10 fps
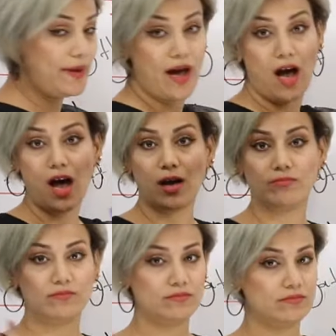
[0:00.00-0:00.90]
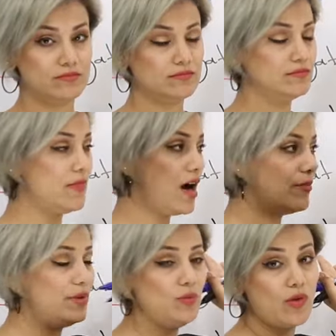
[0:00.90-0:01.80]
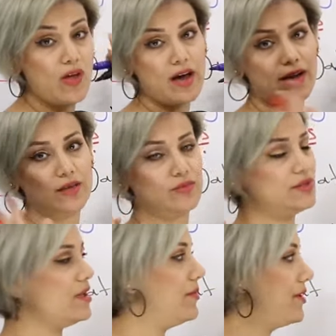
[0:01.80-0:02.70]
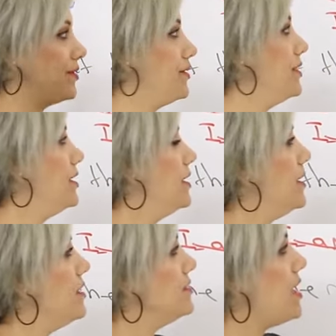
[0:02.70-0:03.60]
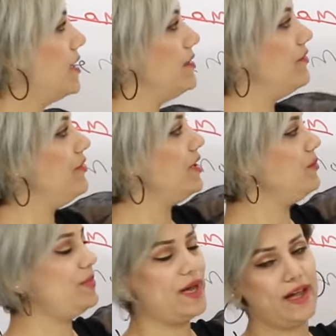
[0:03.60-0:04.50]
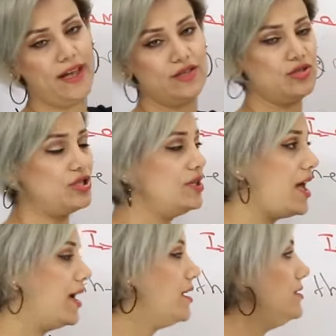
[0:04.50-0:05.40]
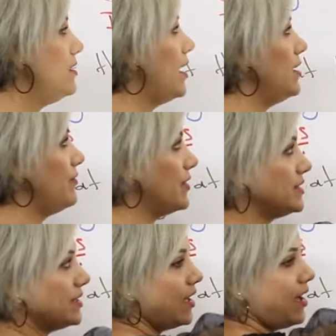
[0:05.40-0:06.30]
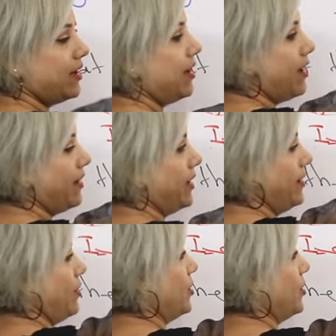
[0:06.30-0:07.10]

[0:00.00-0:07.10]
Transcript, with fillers: بها am am بالمضارع المستمر زائد فعل بي اي ان جي لكن خلينا نفسخها الهاي